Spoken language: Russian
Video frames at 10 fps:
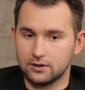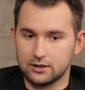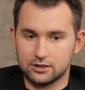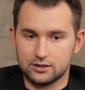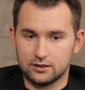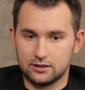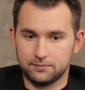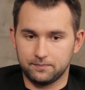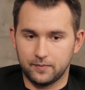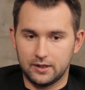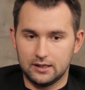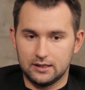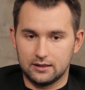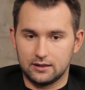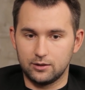у нас же
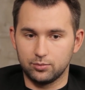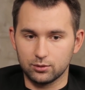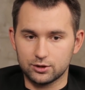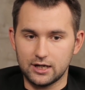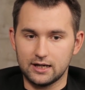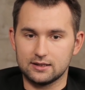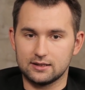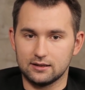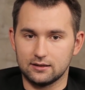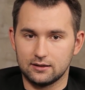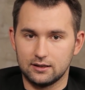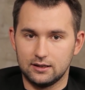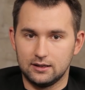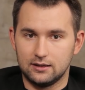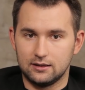не получается
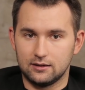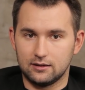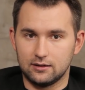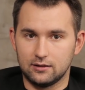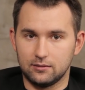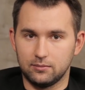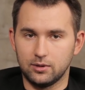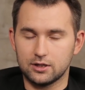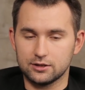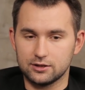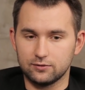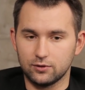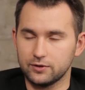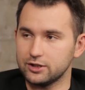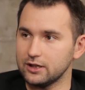а,
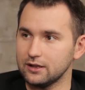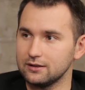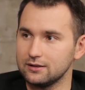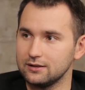большинство вещей.